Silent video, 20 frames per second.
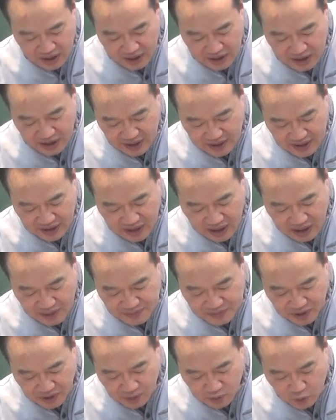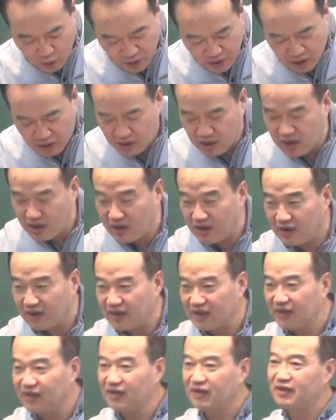인간의 감정을 고리, 어?
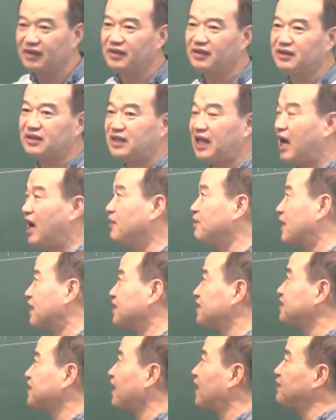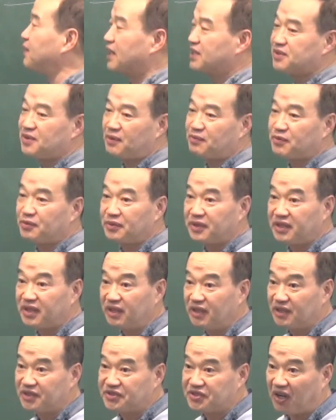다 맞았다가 마지막 부분이
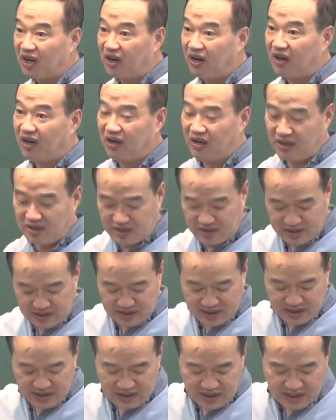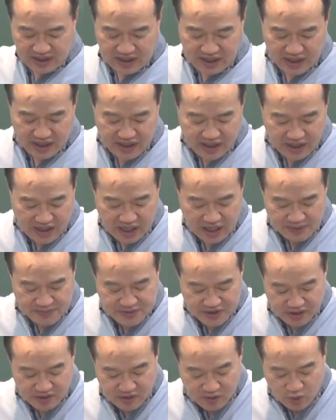틀렸죠. 인간의
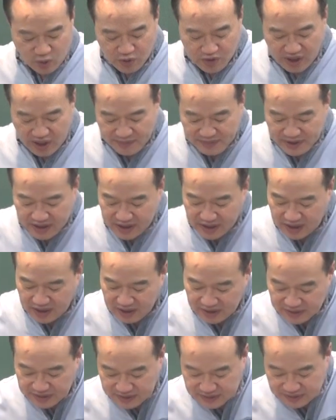감정을 고려합니까?